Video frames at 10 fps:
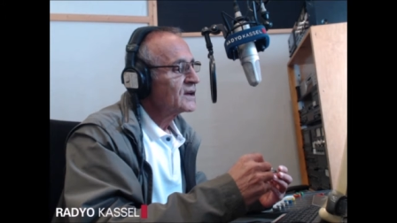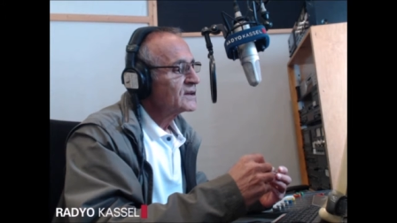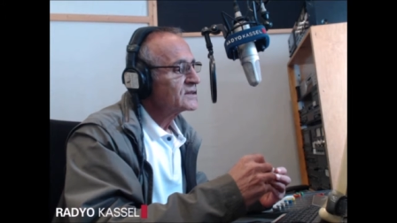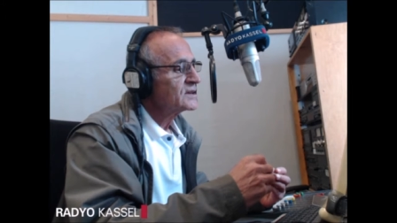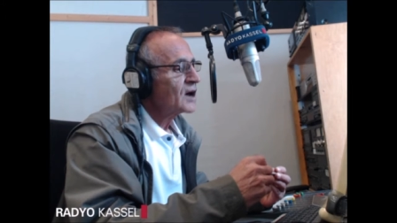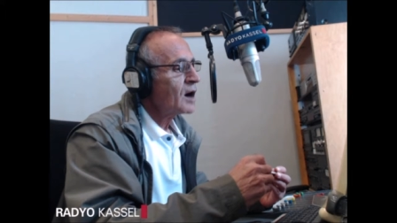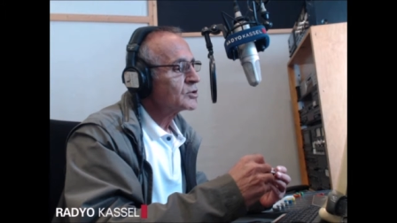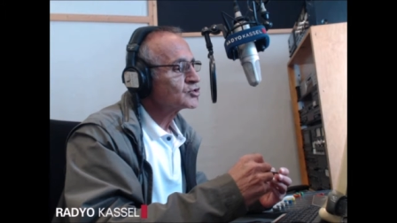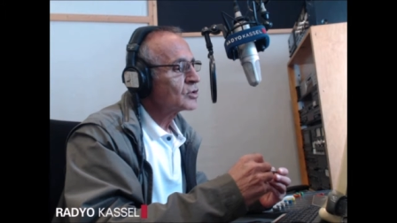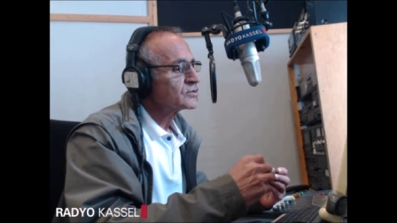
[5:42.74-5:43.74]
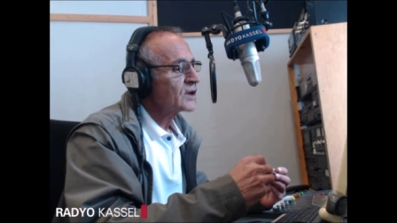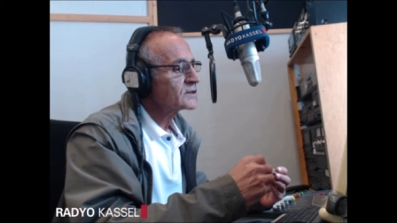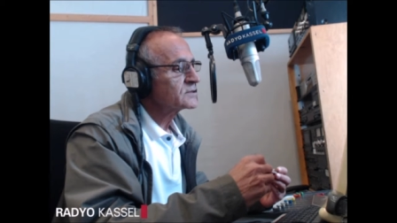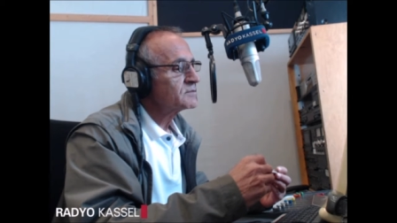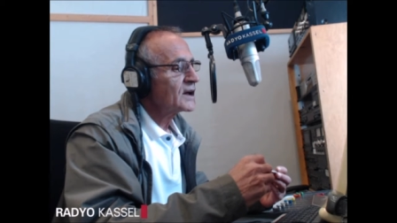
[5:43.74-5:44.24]
7 Amazon
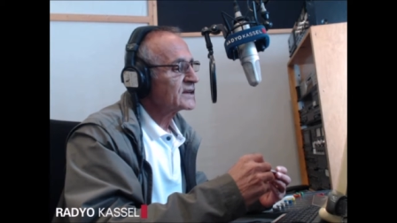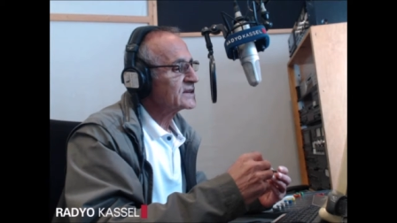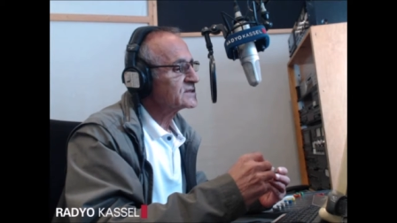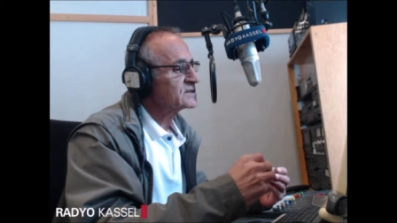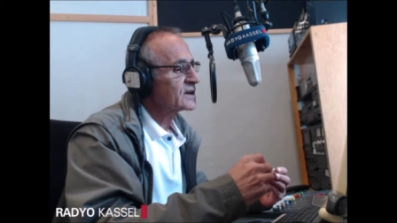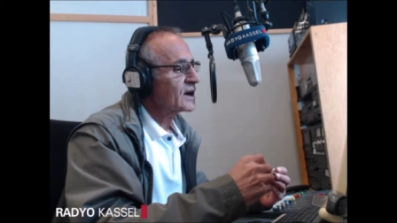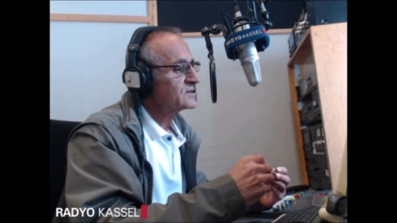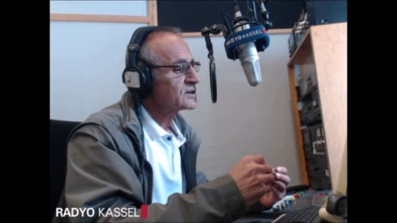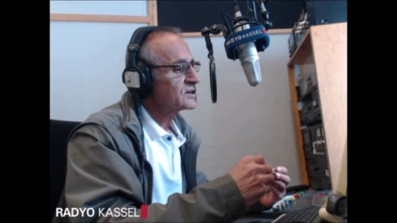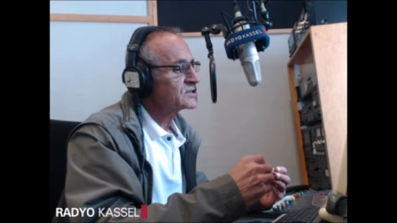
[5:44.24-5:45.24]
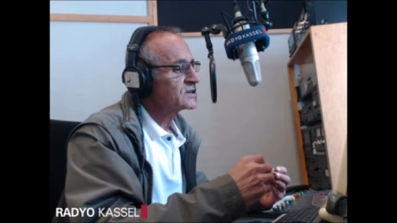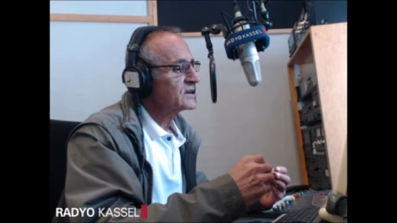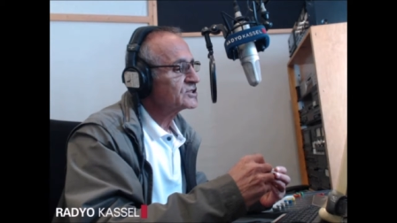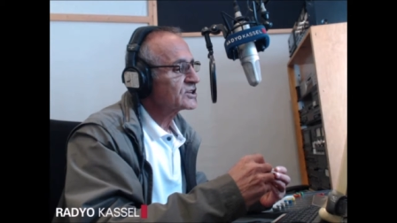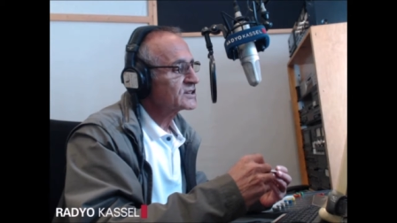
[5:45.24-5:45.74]
dağıtım merkezinde
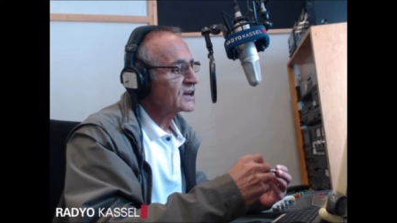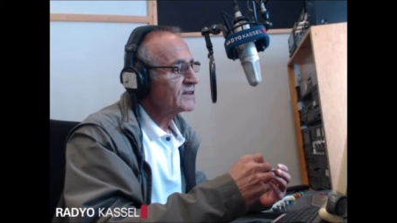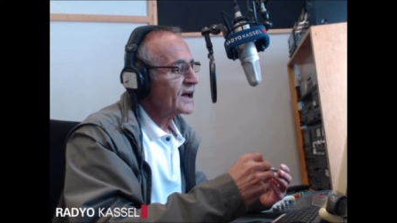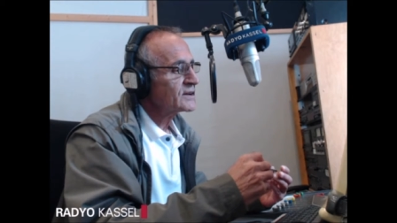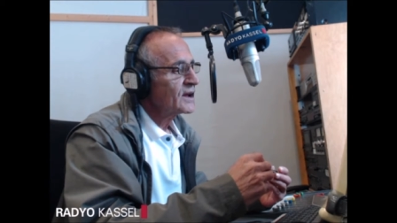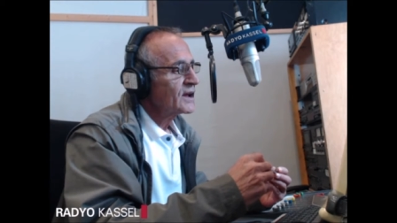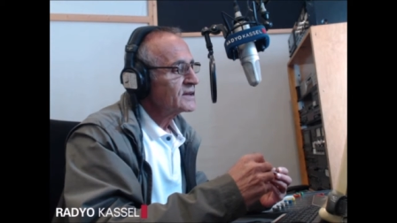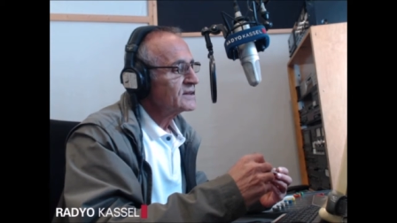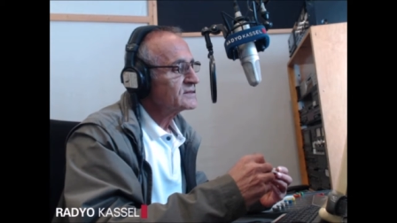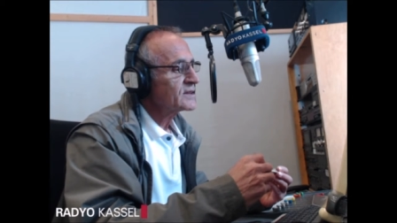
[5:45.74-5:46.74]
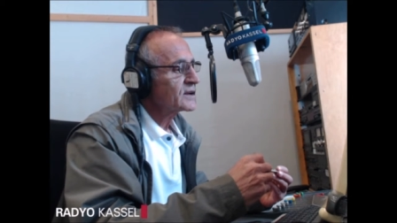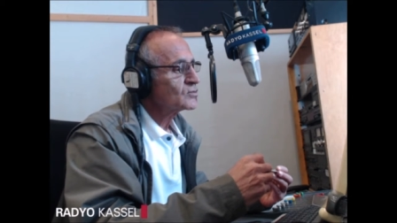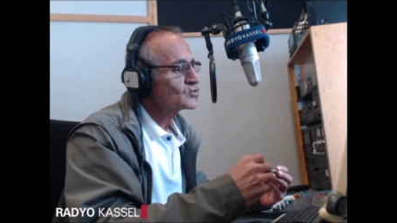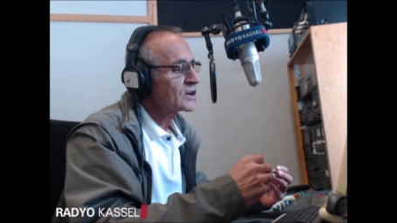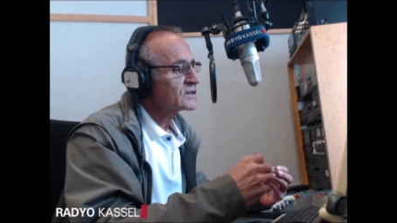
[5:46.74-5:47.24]
gerçekleştirilecek grevler internet
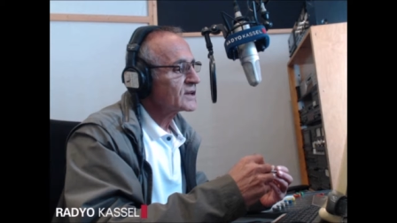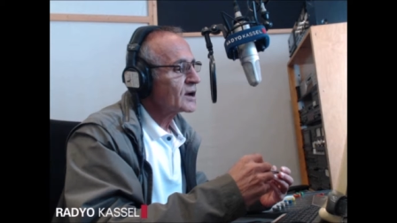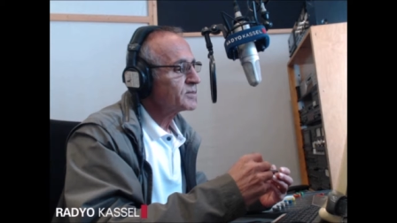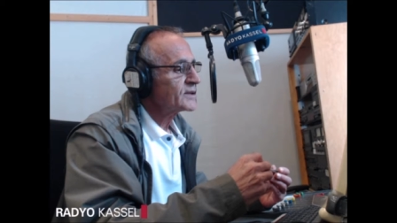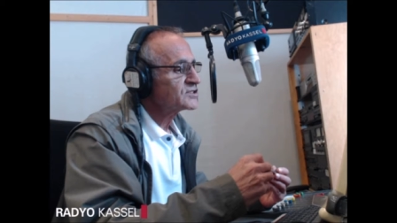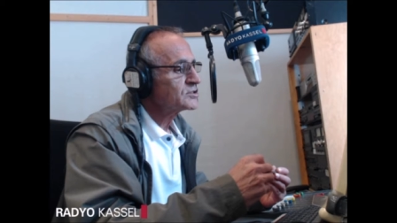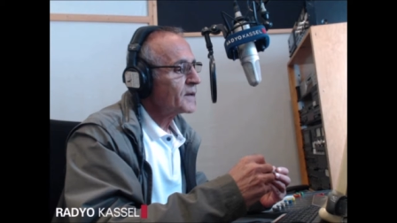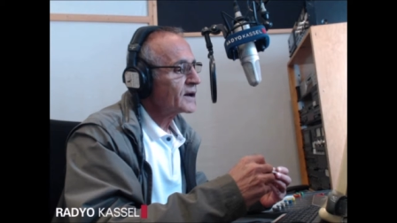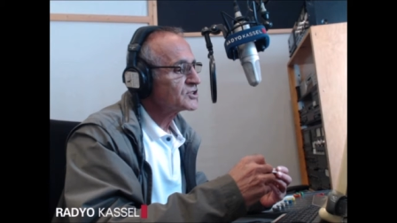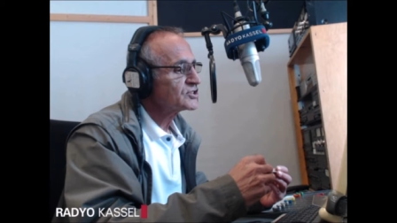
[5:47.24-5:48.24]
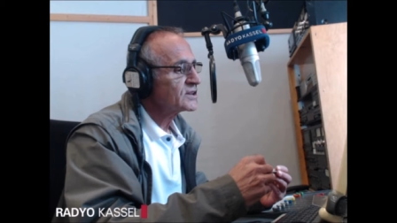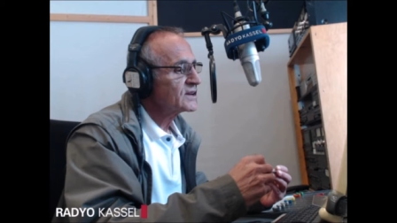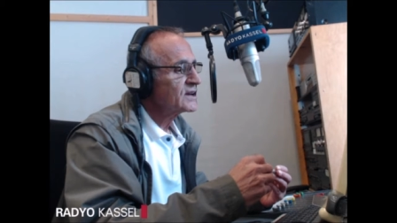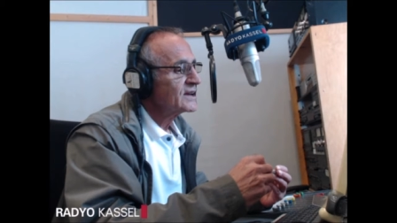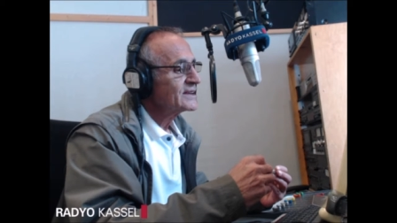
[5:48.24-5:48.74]
üzerinden yapılan
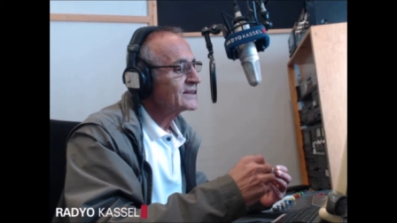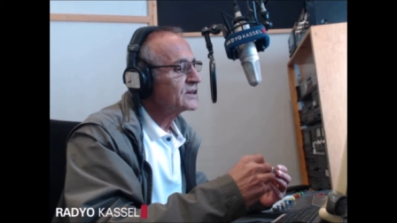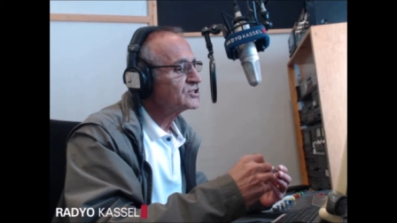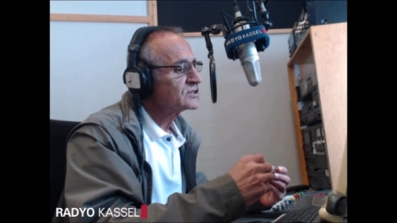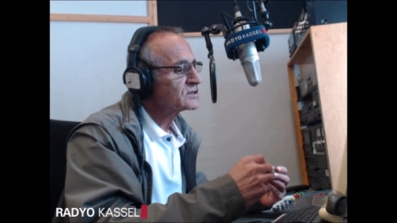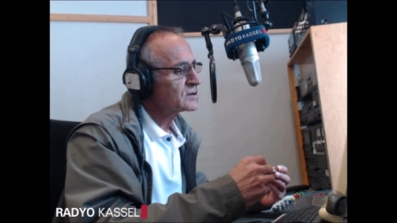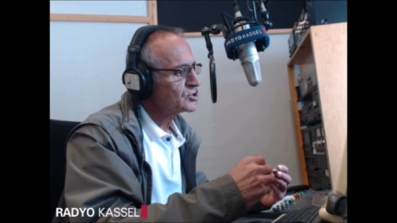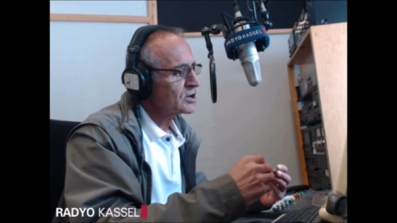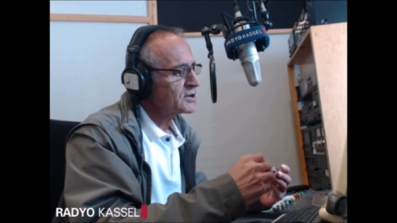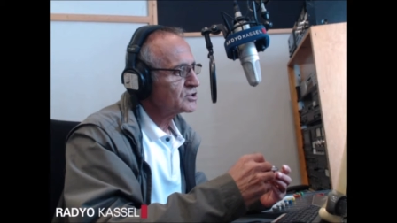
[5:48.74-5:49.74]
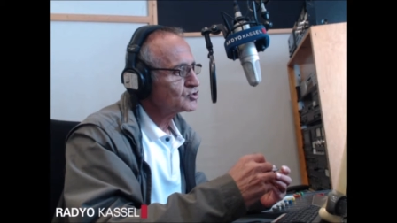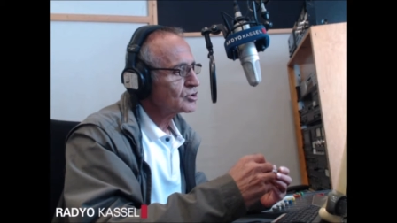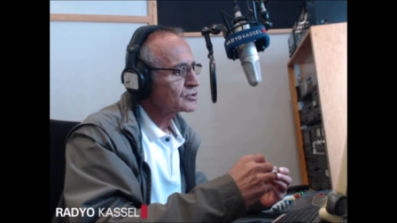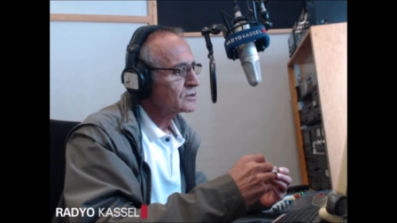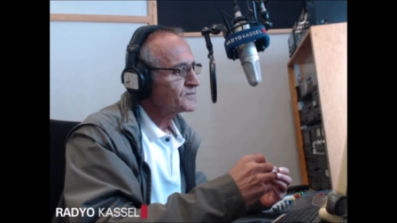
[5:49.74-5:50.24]
siparişleri geciktireceğe
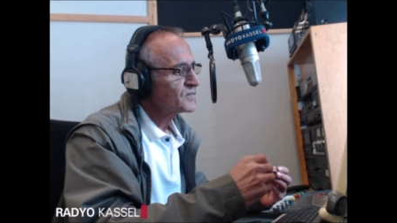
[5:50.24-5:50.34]
benziyor.